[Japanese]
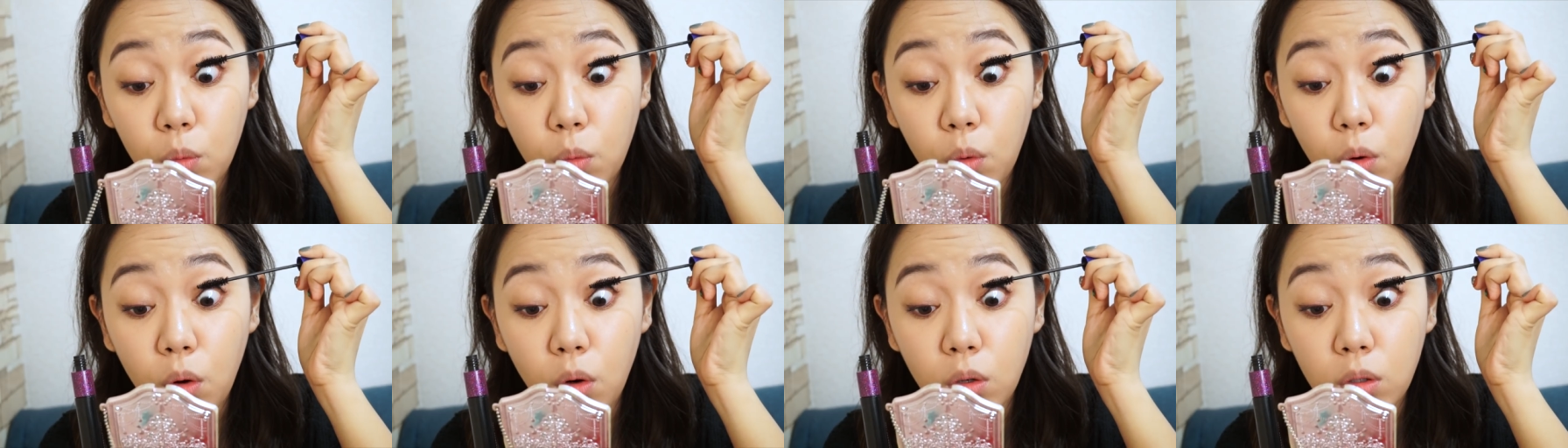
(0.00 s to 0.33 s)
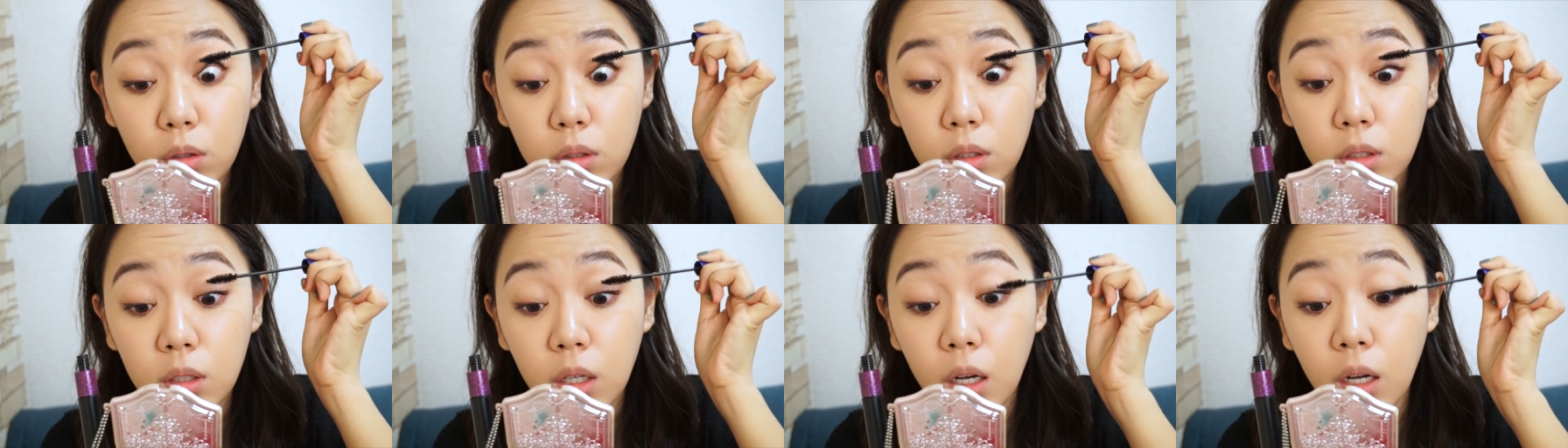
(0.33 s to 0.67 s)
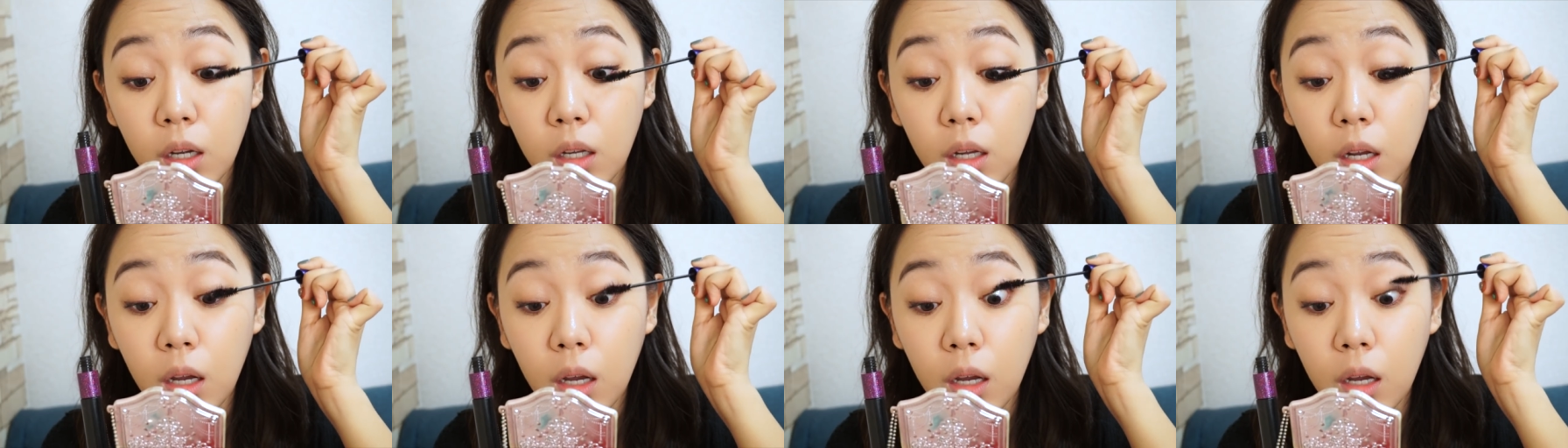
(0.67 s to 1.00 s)
をつ
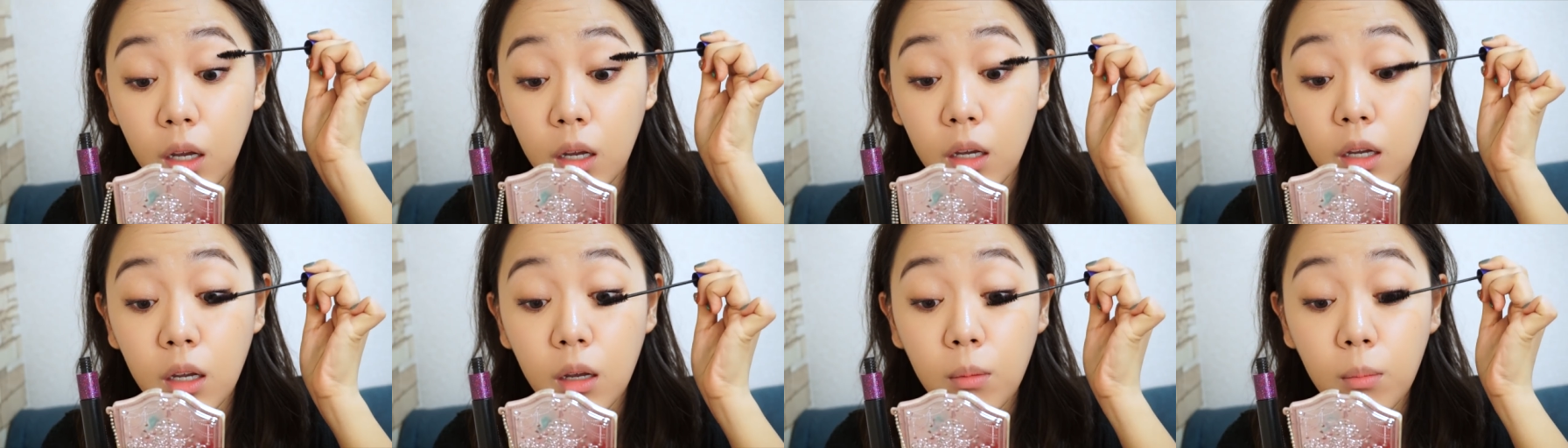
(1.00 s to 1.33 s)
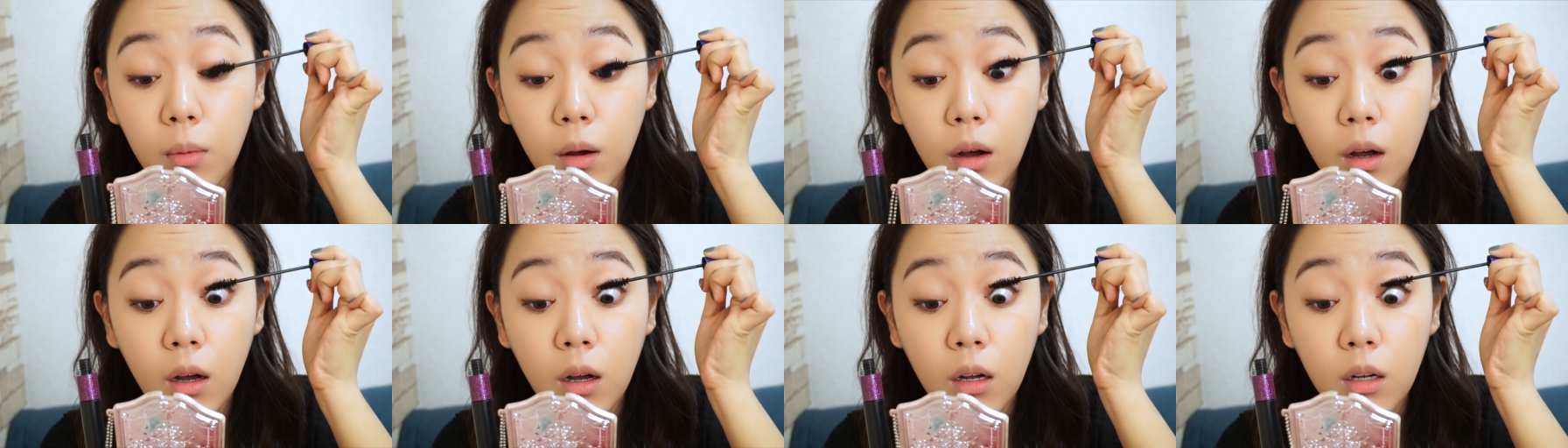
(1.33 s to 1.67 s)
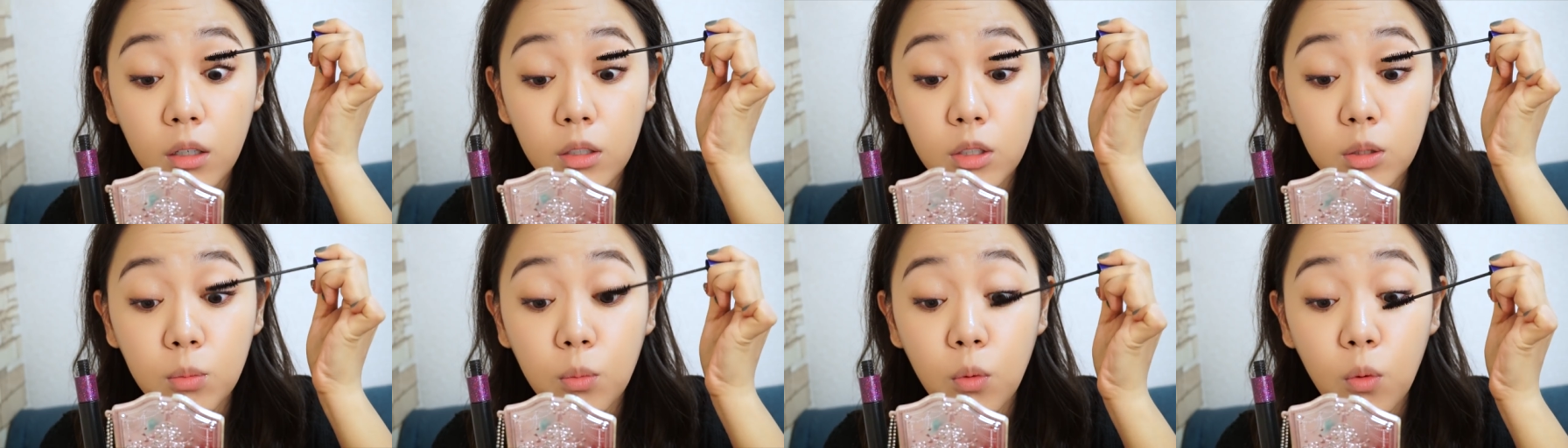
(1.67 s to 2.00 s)
けていき
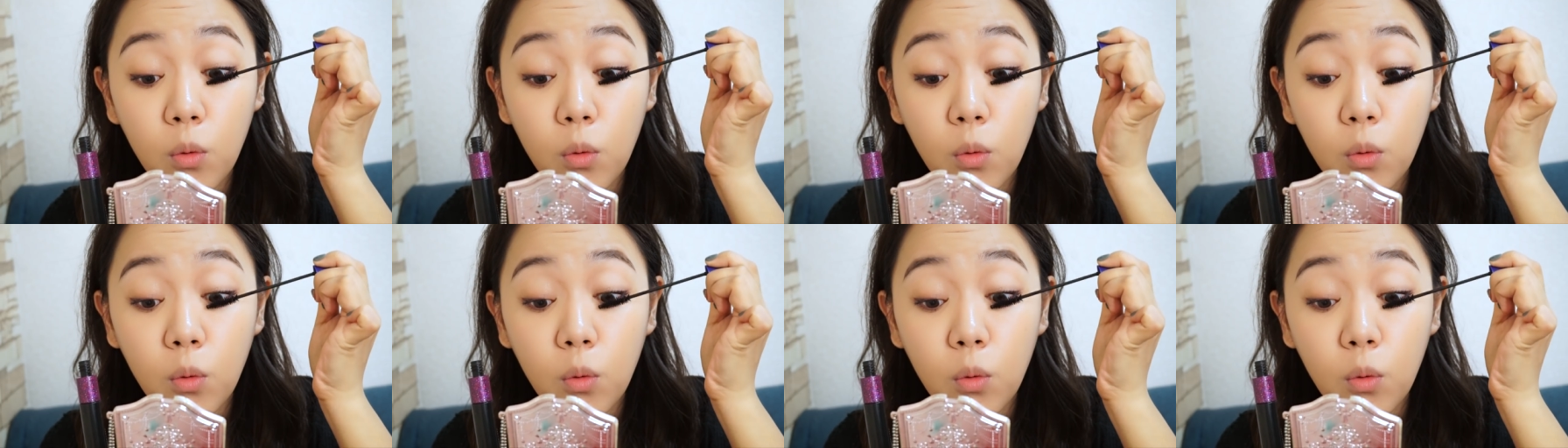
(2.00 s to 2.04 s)
ます。